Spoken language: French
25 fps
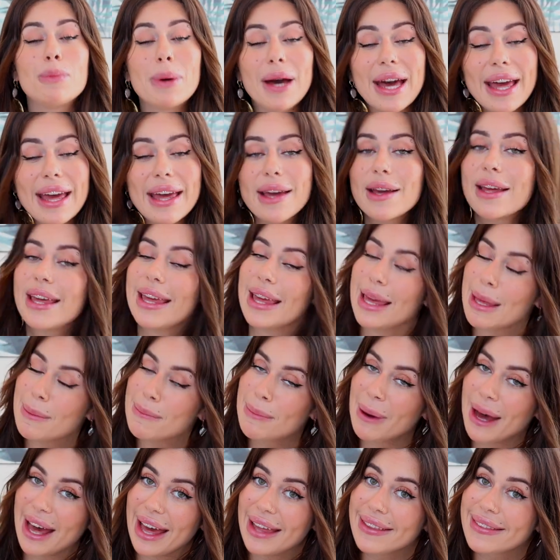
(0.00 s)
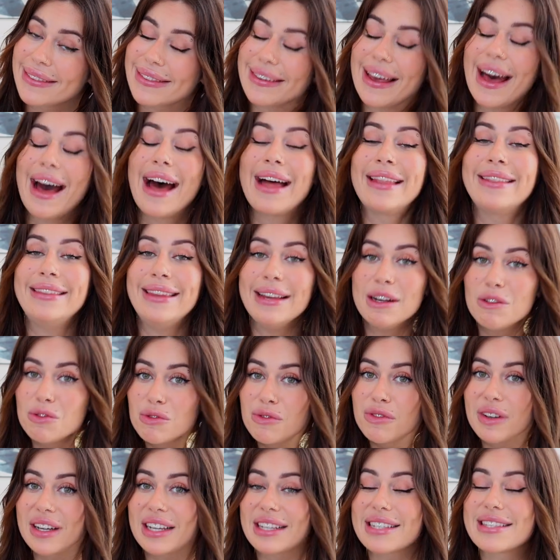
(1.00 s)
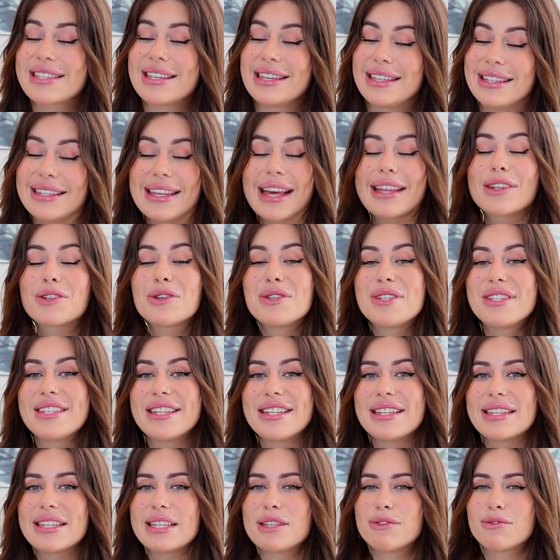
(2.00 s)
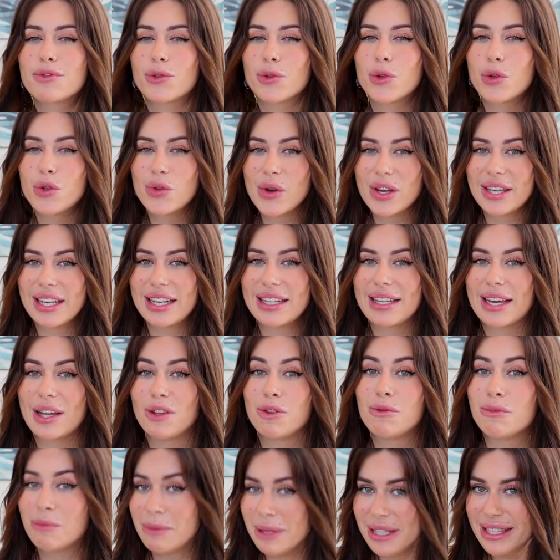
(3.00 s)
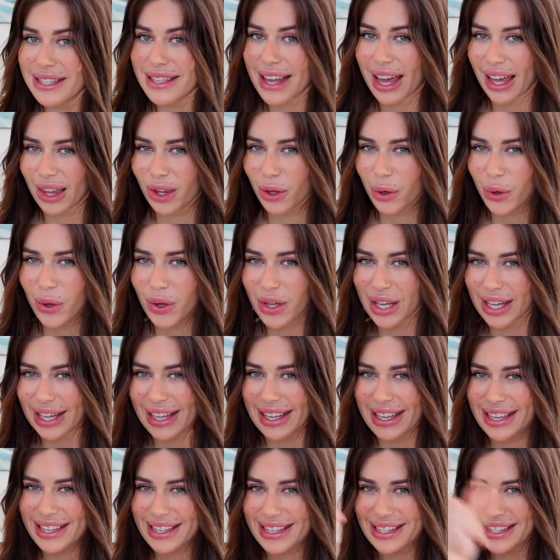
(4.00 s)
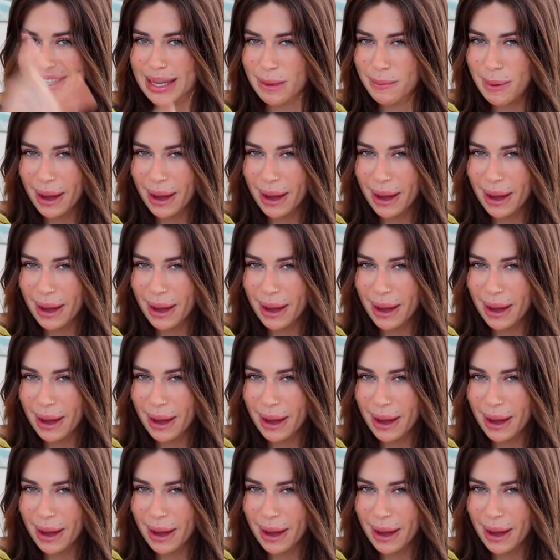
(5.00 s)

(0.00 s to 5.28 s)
prêt et prête à découvrir ces quatre signes qui font de toi quelqu'un de mystérieux C'est